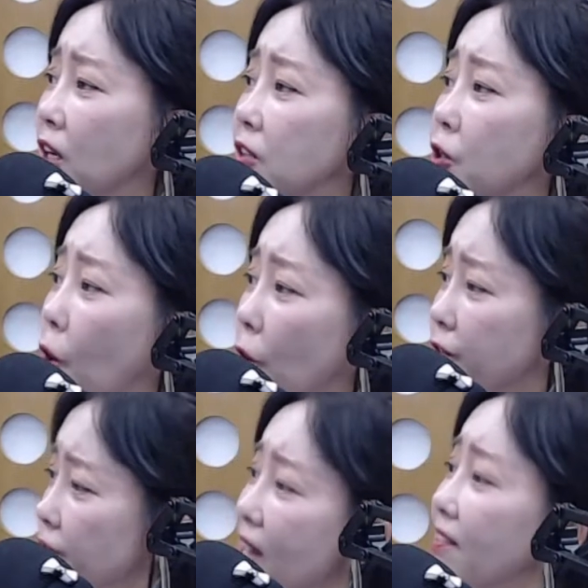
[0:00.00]

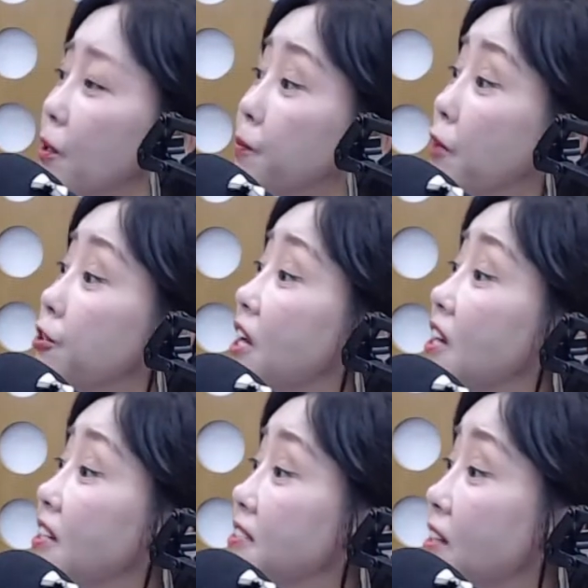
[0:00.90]
전혀 상관없다고
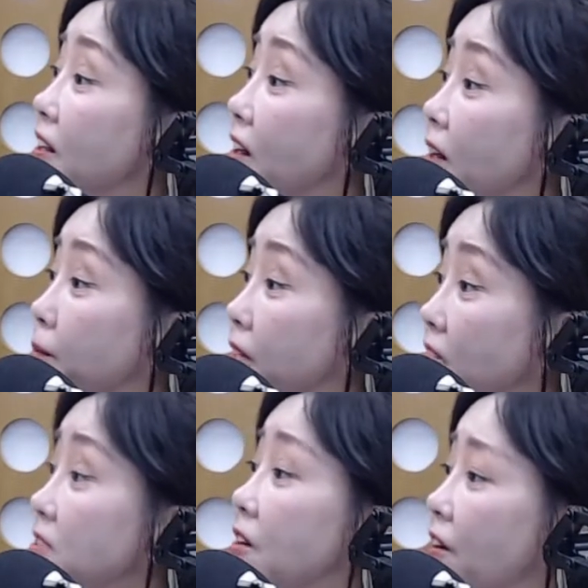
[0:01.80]
얘기하는 사람이
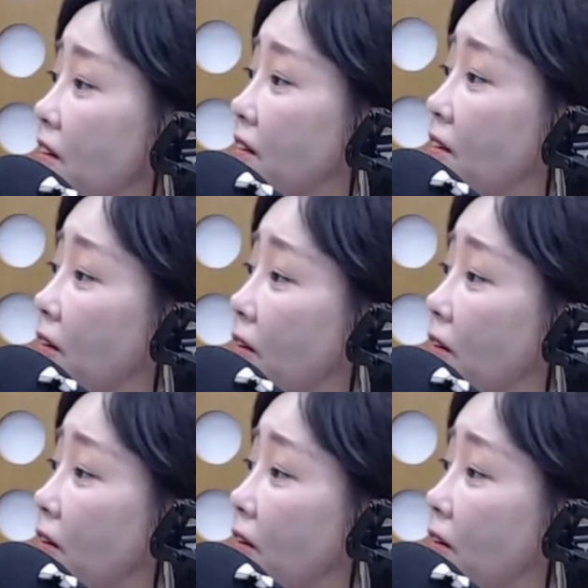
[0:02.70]
있어요.